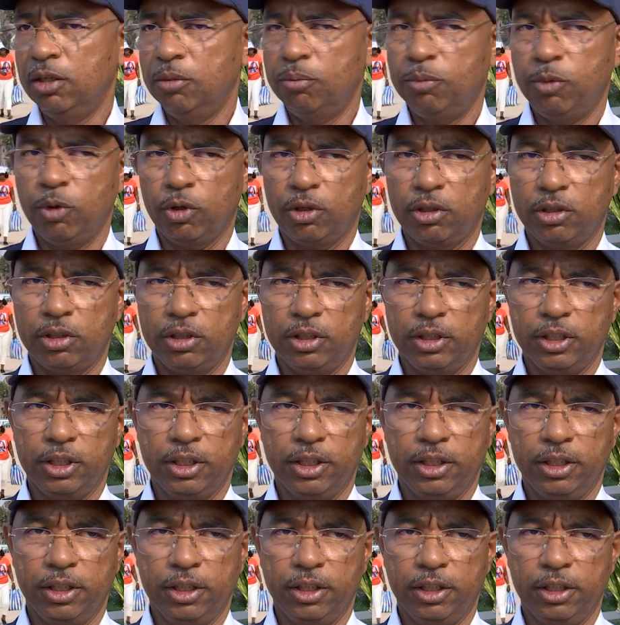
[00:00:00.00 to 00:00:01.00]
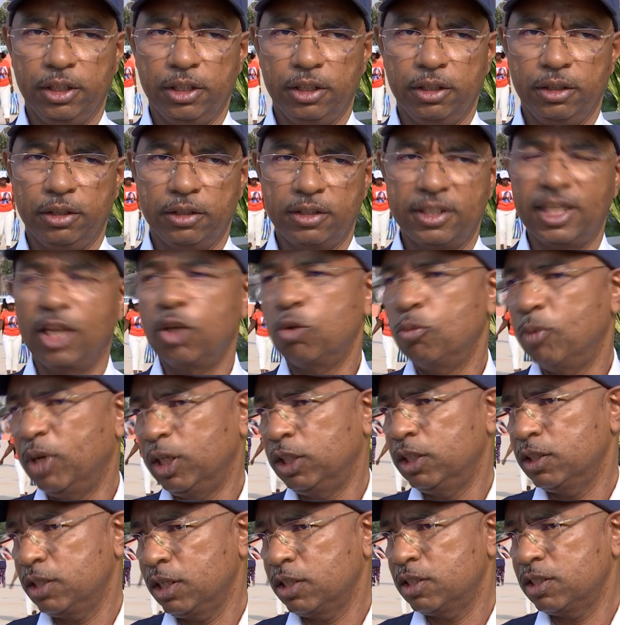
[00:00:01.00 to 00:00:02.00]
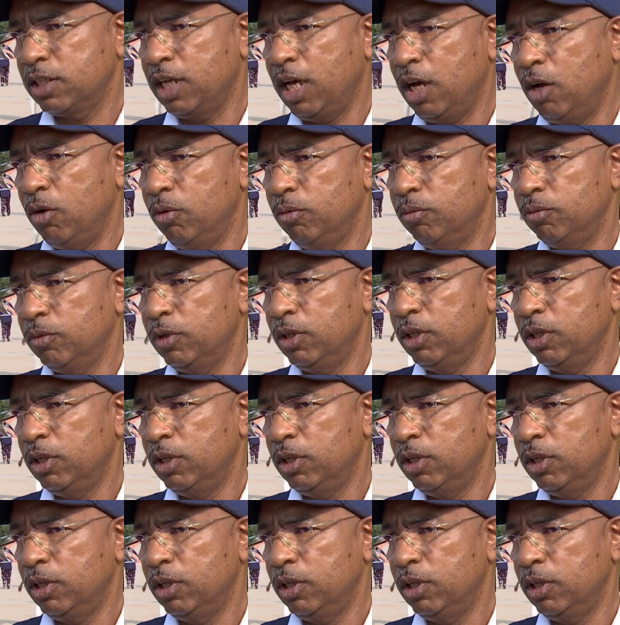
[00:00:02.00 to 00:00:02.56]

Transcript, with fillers: porque eh, sem humanização,